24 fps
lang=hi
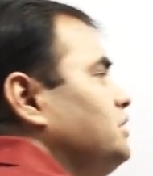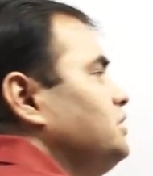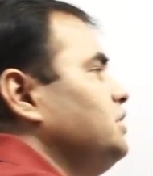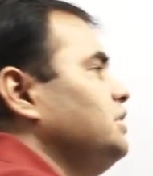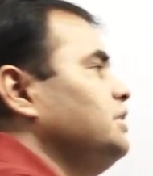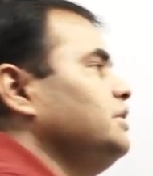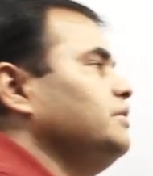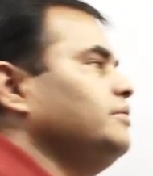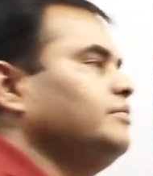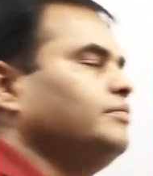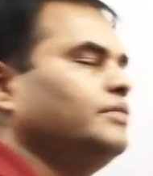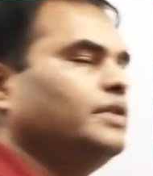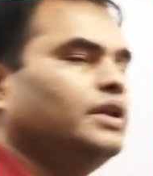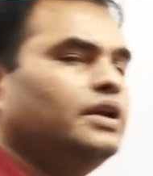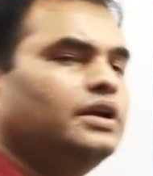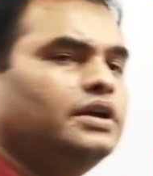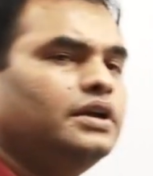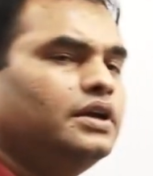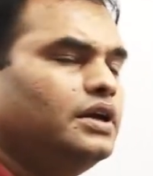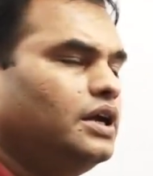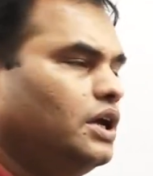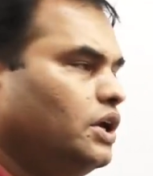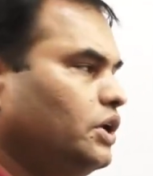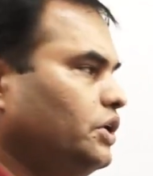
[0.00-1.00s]

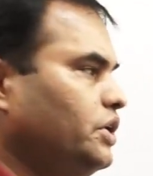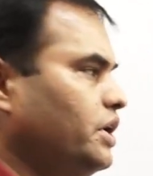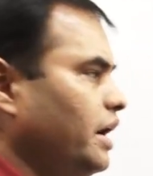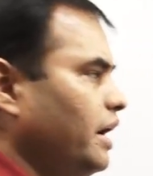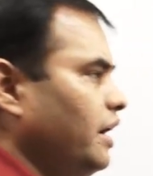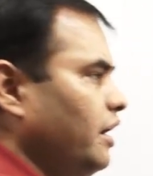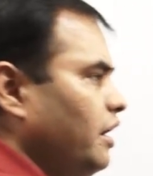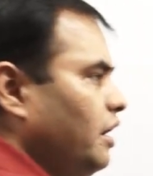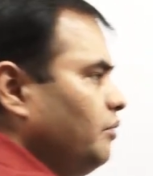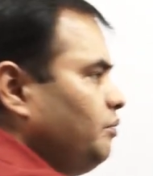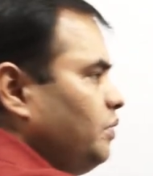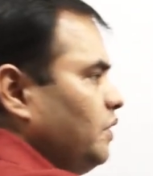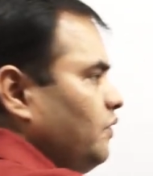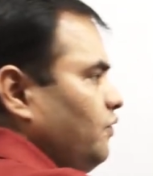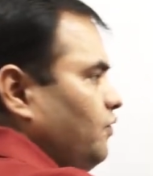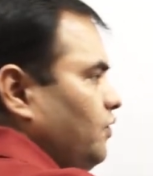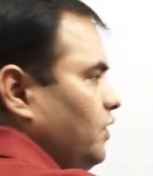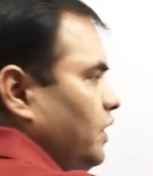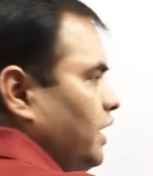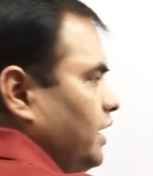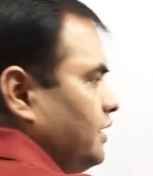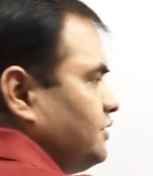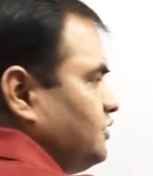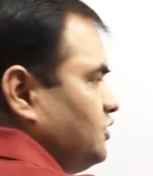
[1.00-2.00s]
चाहिए यहां पे
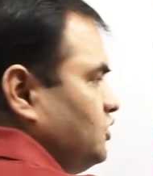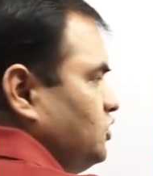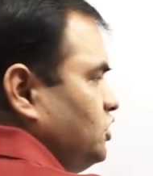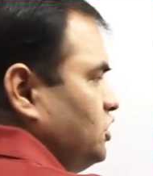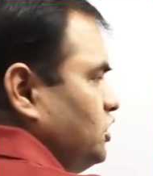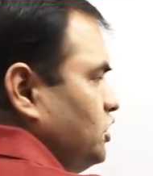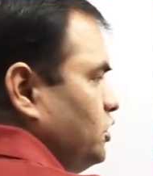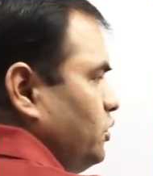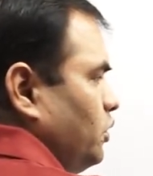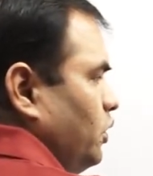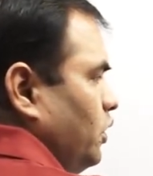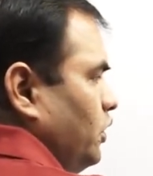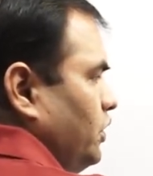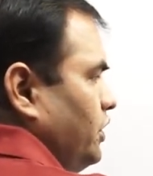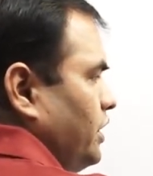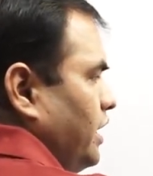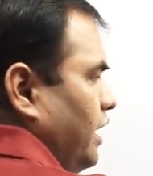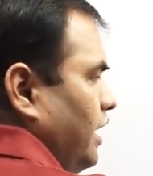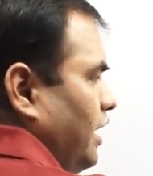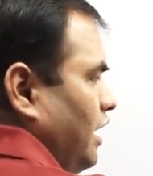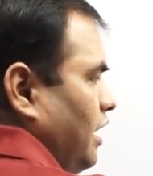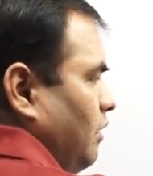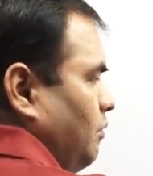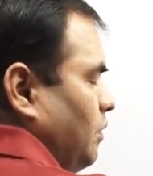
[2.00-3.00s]
फ्लक्स जीरो
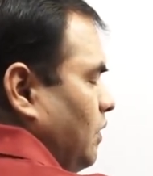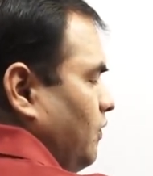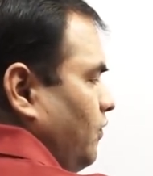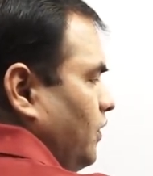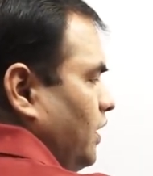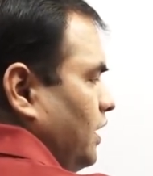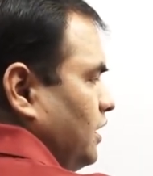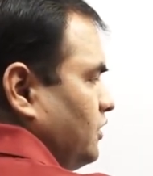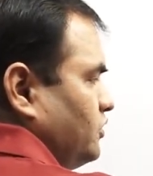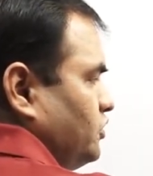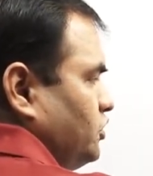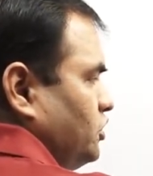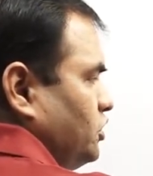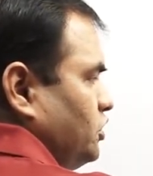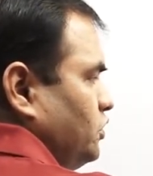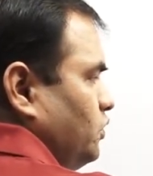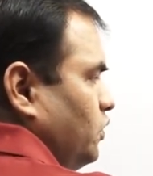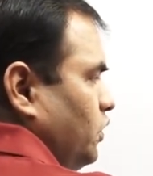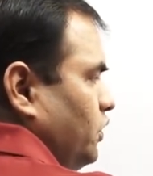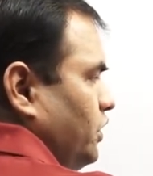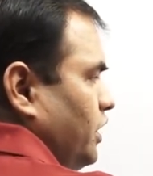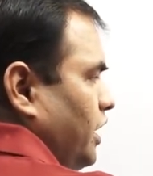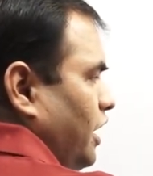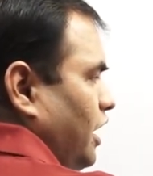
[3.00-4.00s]
यहां पे फ्लक्स
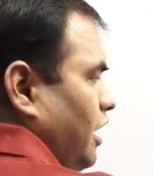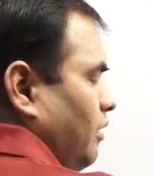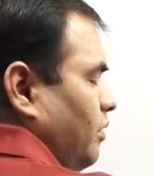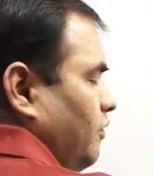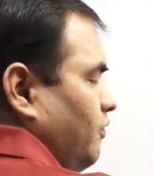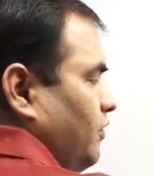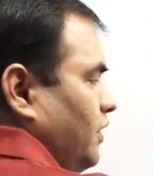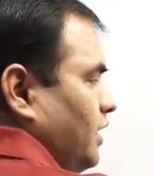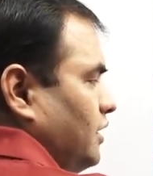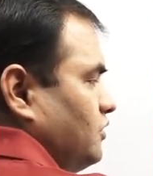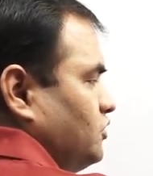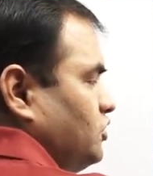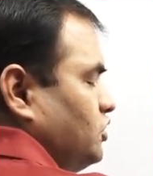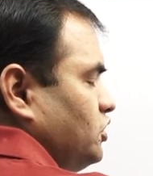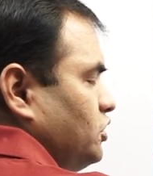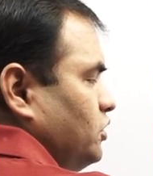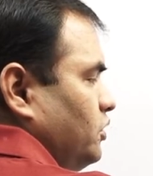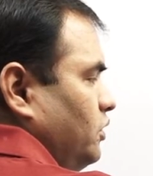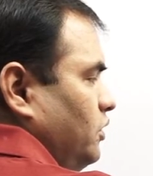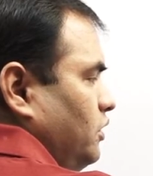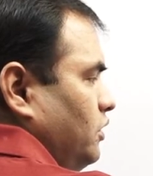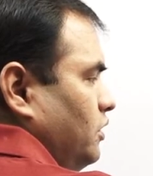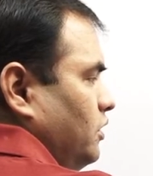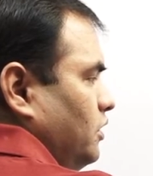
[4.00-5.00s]
जीरो यहां पे फ्लक्स जीरो
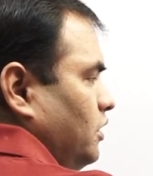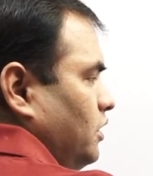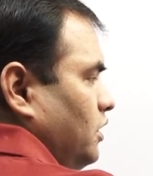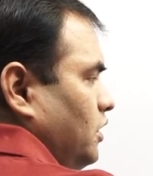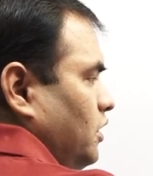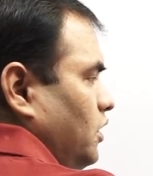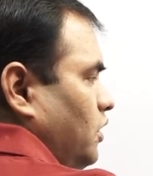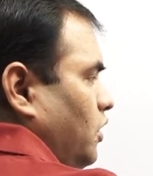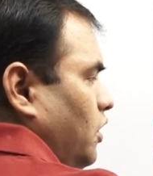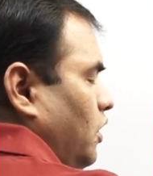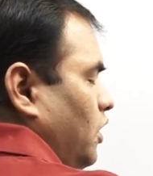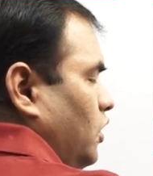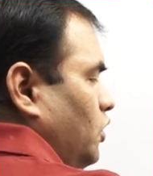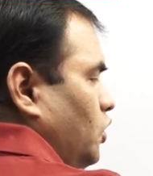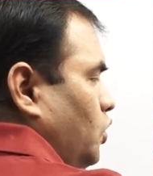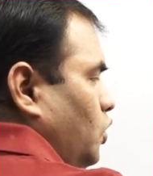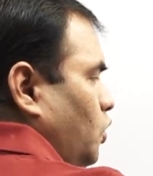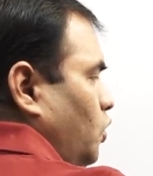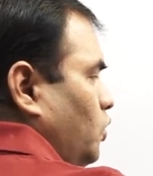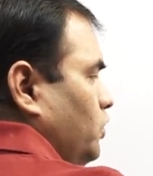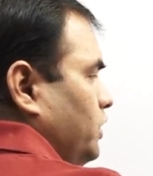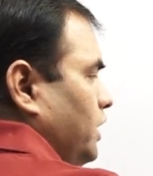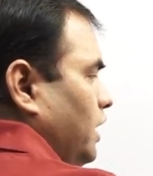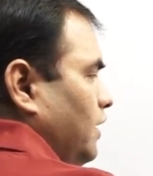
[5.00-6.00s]
और
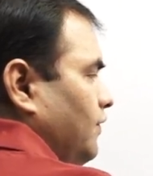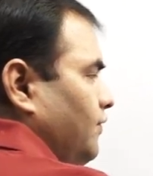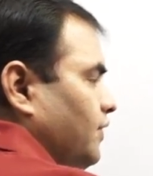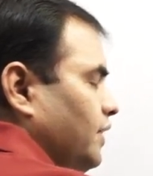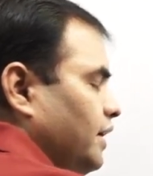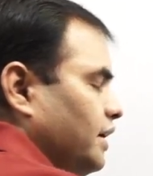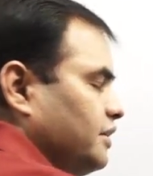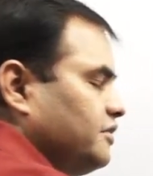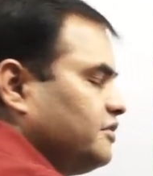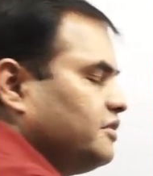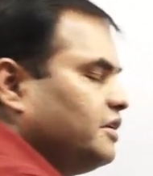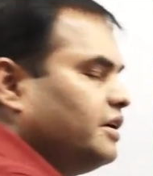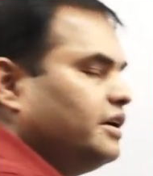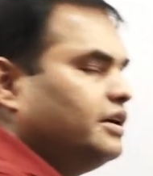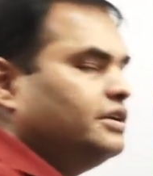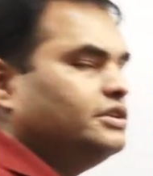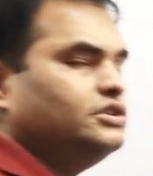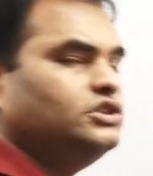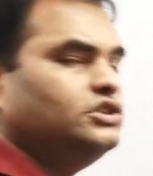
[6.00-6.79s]
टोटल फ्लक्स अगर